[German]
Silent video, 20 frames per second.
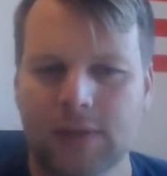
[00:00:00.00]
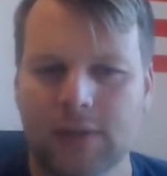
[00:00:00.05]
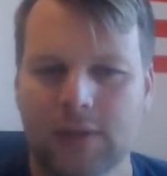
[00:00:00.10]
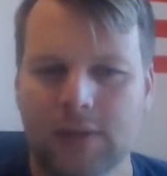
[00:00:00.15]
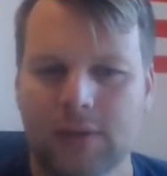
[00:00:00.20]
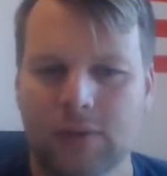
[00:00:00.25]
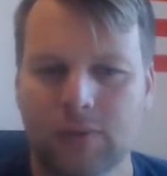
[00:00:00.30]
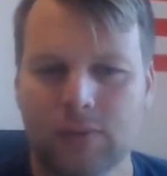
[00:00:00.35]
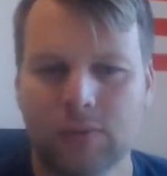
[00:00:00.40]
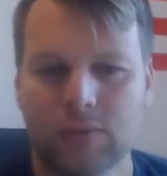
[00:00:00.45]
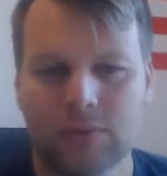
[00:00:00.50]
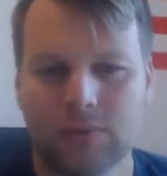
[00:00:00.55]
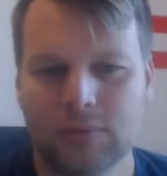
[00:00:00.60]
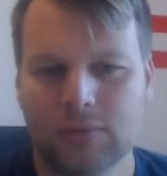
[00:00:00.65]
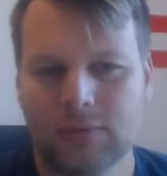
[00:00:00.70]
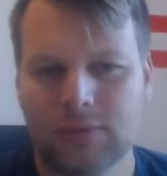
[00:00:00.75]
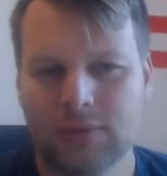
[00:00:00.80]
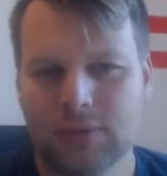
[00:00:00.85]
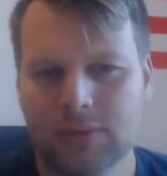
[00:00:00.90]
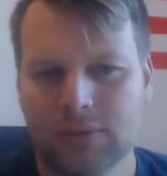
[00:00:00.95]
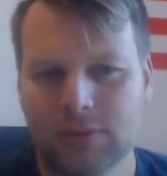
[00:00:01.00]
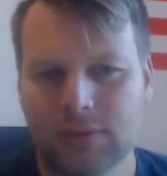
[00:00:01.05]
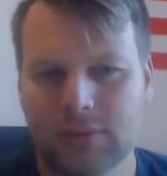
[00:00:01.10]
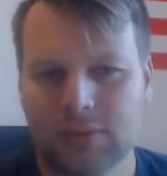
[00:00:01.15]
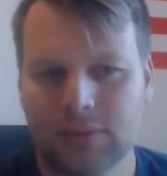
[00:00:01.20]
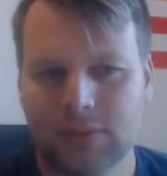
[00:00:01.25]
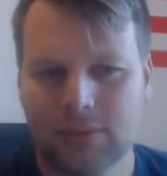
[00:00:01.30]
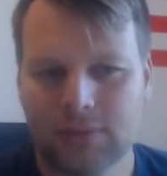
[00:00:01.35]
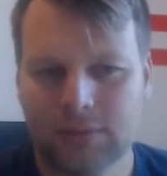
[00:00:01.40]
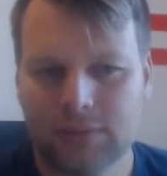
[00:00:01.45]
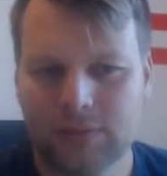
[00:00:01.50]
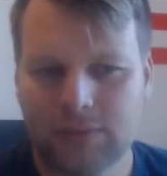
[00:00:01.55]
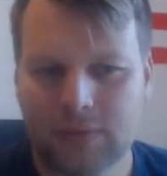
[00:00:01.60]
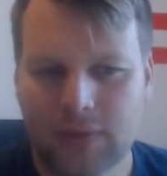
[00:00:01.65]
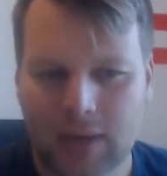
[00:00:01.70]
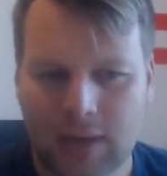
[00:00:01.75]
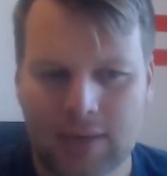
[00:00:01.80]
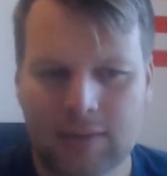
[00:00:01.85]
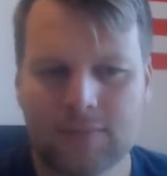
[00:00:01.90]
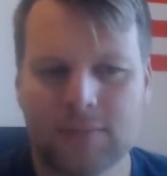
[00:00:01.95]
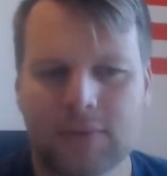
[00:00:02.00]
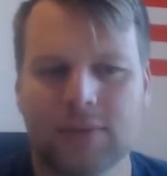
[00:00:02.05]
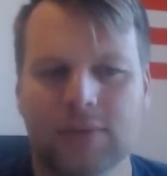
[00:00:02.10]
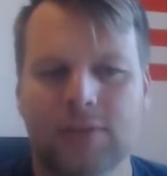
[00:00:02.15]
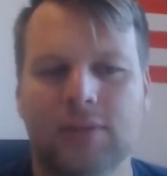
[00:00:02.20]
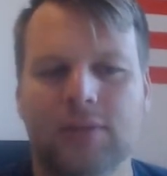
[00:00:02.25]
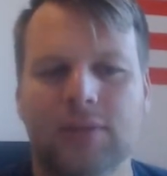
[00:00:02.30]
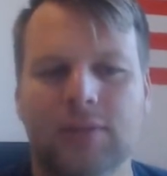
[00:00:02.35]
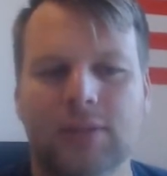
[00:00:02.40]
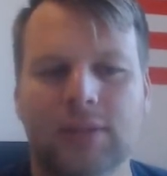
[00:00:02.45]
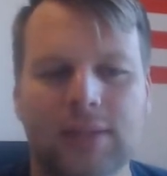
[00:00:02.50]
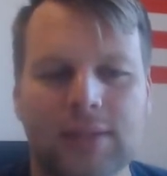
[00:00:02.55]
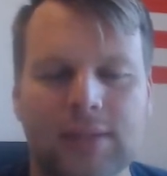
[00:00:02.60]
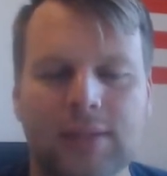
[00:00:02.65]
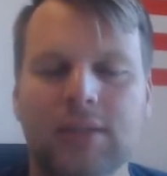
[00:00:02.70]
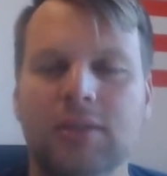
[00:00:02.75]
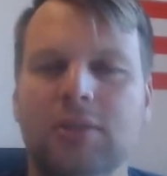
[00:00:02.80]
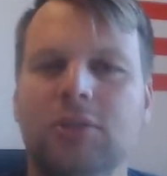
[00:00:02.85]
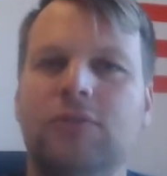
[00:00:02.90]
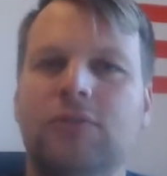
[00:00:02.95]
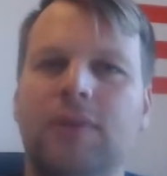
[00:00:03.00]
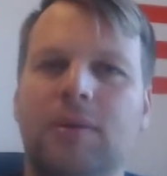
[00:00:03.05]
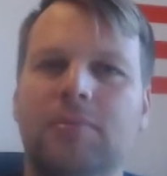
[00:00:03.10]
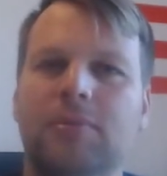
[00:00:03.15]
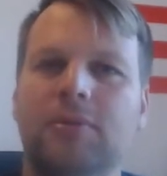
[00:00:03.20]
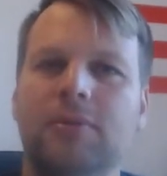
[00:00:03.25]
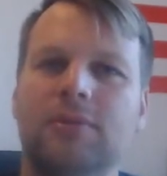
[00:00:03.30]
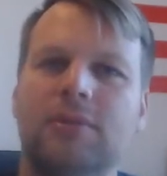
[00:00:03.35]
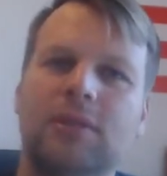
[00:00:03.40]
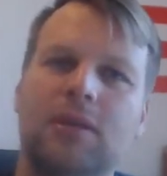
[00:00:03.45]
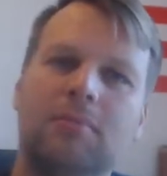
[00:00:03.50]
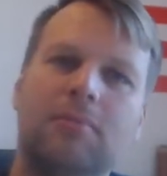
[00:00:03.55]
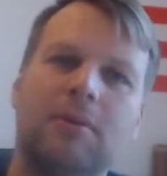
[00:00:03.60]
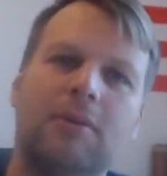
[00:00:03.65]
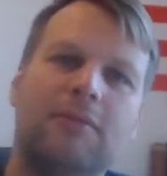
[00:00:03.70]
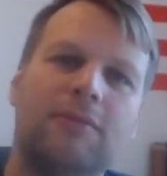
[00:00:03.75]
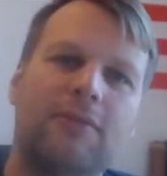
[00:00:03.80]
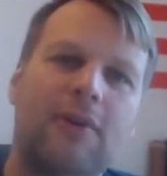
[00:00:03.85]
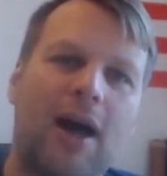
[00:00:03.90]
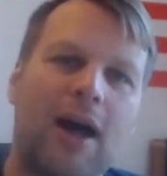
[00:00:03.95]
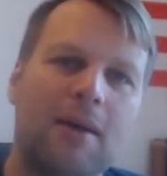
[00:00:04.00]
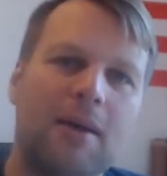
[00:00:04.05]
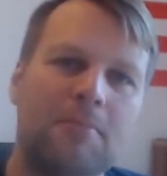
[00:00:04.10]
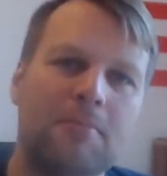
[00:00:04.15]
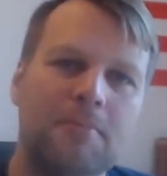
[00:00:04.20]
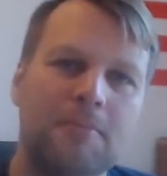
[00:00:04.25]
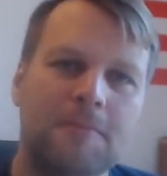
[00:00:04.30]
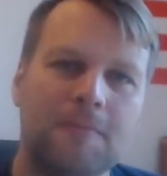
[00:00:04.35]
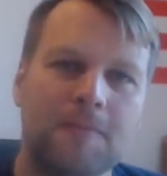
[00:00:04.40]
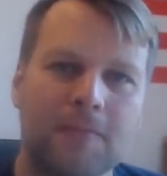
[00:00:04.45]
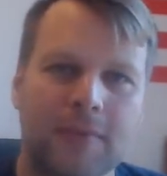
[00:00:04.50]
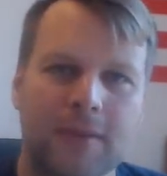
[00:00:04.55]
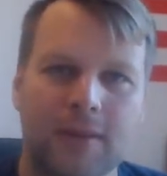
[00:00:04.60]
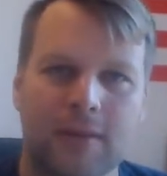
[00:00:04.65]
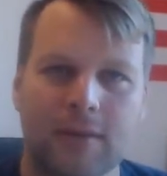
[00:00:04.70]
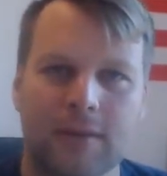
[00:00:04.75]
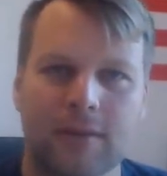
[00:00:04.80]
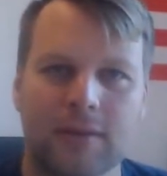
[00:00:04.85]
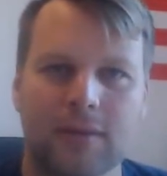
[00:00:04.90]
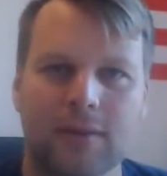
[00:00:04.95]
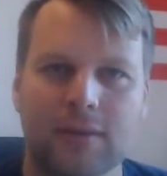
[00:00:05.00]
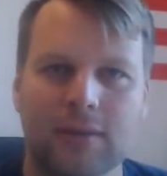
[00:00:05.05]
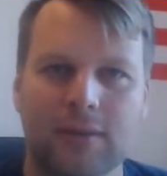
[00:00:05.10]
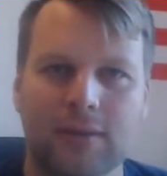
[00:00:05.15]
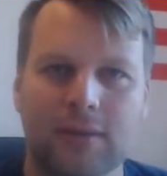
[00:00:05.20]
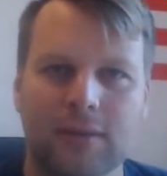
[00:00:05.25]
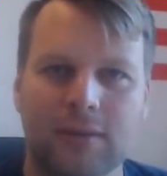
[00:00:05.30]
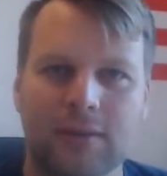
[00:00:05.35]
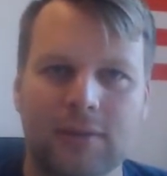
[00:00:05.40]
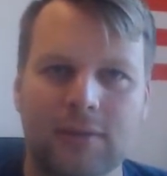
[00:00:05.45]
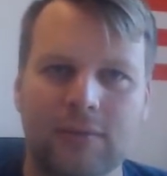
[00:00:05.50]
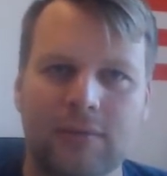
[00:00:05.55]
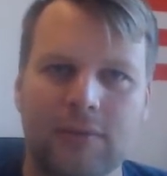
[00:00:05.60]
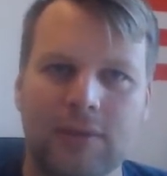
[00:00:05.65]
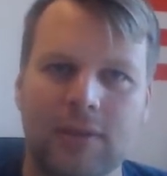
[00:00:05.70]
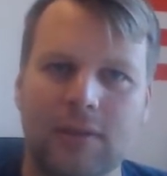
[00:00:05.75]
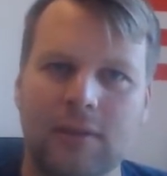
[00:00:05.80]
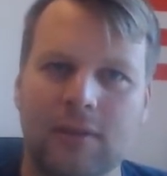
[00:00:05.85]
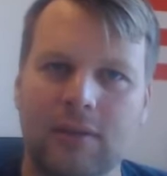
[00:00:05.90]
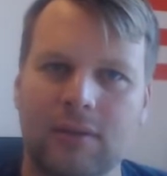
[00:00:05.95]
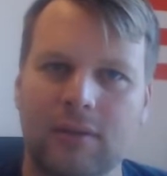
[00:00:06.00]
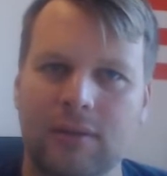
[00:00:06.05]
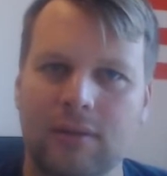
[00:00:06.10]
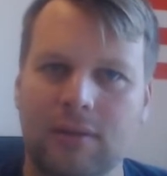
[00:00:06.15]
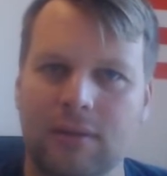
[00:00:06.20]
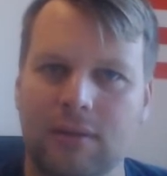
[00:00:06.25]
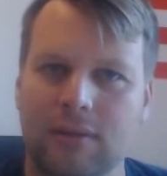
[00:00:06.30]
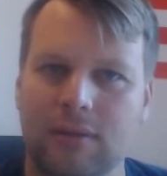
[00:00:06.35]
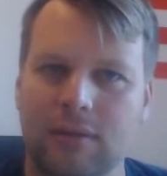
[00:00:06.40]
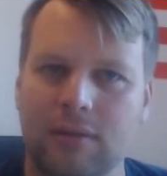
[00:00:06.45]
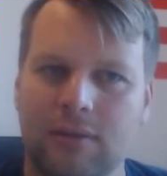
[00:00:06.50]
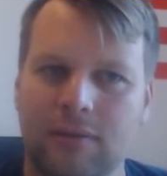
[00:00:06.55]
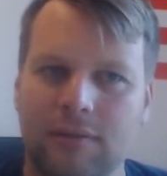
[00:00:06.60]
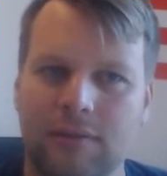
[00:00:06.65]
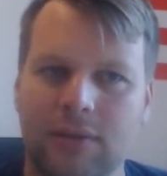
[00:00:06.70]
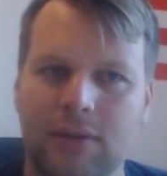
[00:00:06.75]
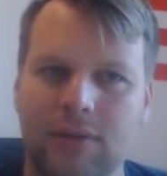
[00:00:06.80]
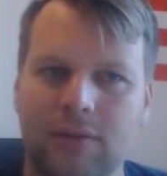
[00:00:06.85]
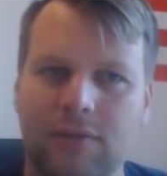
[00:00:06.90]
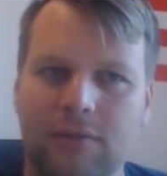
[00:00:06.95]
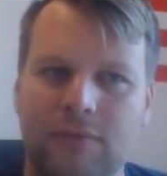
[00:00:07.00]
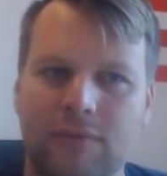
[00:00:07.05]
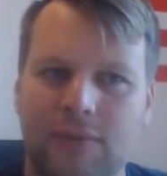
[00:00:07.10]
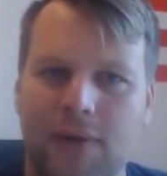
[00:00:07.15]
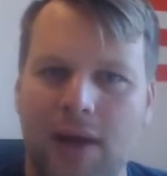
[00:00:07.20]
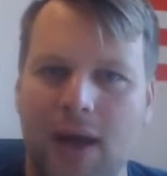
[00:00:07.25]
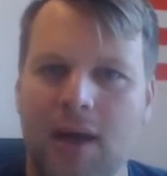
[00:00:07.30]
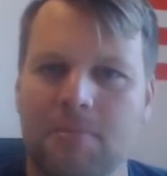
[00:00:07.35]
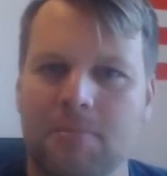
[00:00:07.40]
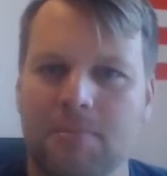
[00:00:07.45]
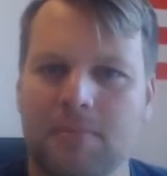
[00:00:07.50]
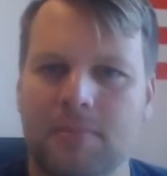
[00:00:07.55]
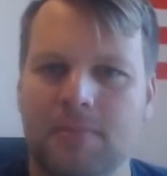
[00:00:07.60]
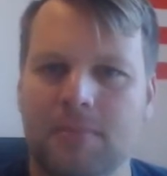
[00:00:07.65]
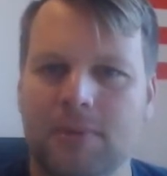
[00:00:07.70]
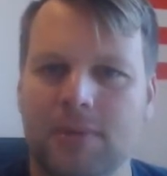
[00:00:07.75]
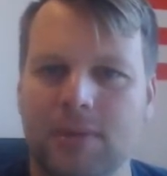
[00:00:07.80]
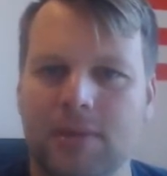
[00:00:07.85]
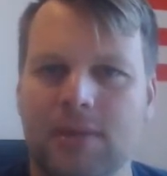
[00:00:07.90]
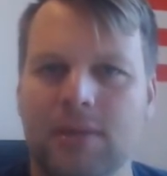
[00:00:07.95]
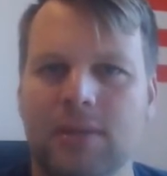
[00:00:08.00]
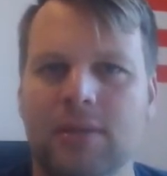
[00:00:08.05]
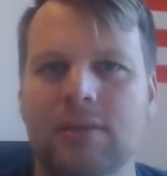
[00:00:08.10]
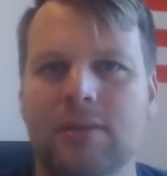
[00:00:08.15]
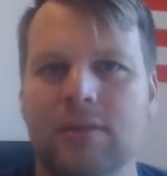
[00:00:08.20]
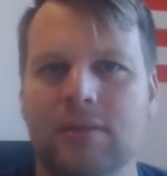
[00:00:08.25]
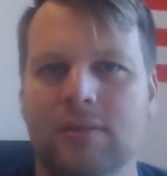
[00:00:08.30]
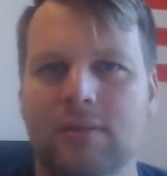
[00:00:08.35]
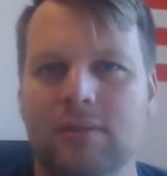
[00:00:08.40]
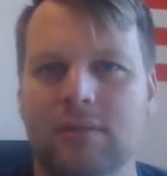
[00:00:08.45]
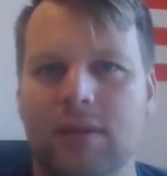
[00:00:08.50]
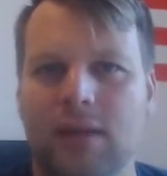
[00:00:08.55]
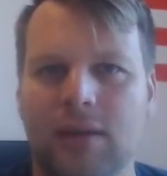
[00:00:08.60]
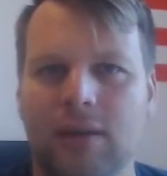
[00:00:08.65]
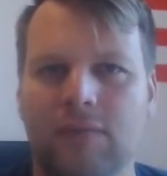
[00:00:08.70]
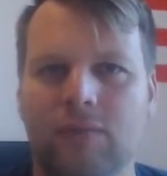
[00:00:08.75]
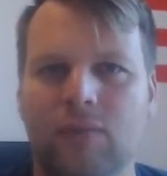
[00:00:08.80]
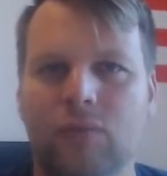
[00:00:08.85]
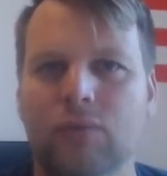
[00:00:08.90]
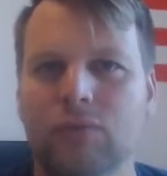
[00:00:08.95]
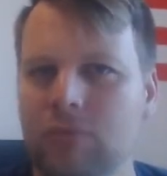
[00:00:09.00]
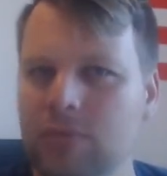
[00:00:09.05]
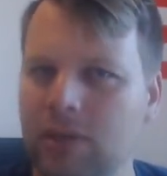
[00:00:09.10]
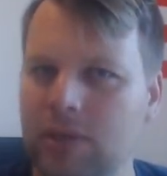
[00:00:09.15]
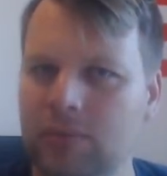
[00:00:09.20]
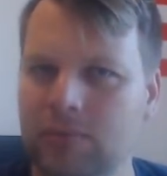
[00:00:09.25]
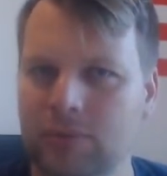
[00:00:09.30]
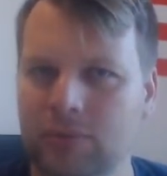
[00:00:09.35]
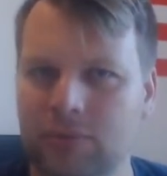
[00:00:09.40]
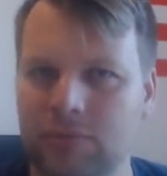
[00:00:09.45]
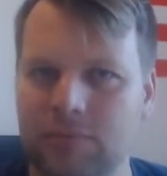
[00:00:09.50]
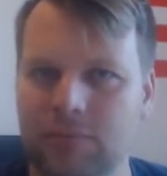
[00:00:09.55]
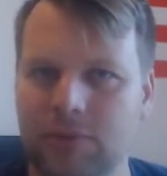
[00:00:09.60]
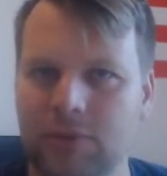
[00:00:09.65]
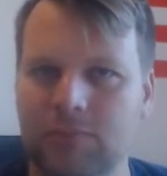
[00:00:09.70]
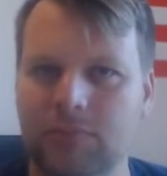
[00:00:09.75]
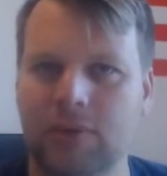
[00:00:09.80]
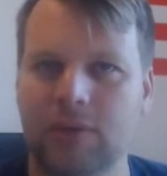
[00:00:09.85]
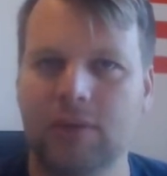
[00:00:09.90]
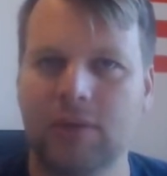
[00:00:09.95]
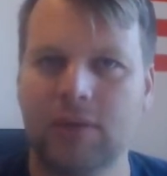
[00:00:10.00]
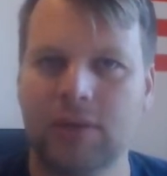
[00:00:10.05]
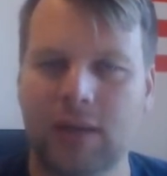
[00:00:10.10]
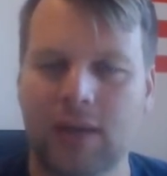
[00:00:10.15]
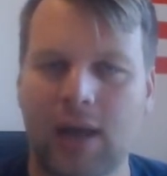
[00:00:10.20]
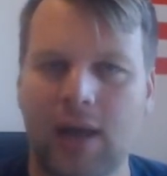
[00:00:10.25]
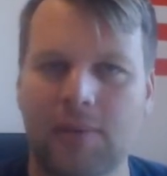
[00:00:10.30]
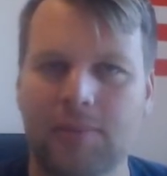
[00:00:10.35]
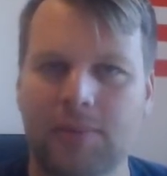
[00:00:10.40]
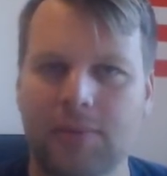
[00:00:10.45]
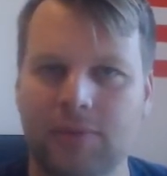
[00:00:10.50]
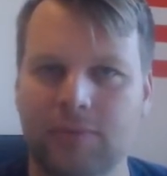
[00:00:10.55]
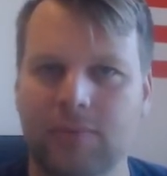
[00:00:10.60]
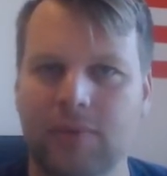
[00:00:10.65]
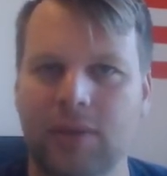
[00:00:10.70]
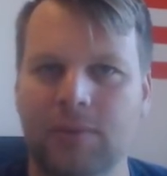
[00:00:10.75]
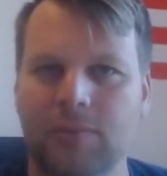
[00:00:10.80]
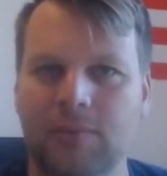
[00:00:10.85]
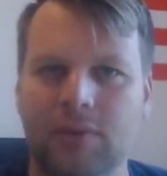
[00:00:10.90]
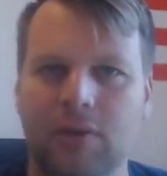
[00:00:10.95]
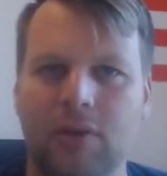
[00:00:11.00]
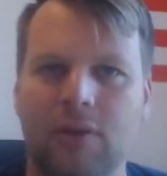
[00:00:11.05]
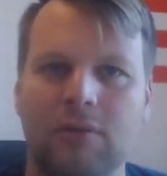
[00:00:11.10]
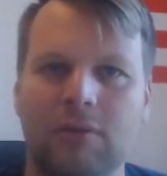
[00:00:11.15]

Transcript: und vor allem auch liegt ihr Schwerpunkt sehr bei Farben, äh, also welche Wirkung Farben in einer Wohnumgebung zum Beispiel, in einer Arbeitsumgebung auf